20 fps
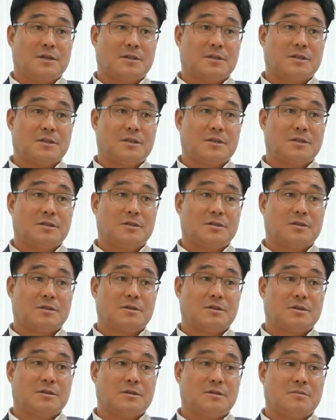어떤
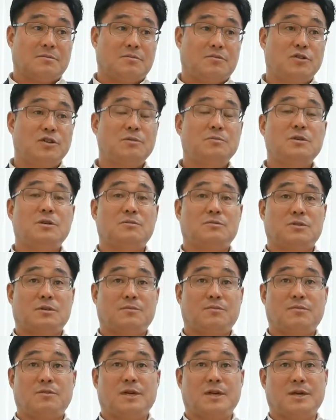그 프리미엄
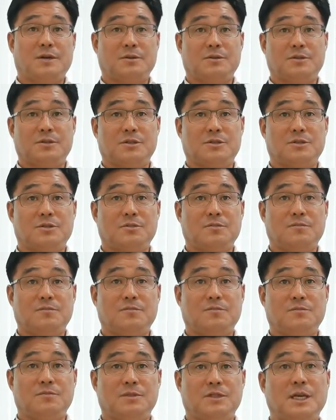서플라이어로서
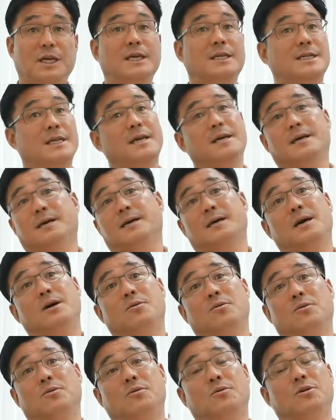좀 얘기
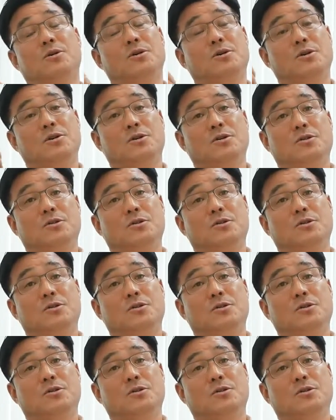생각을 하고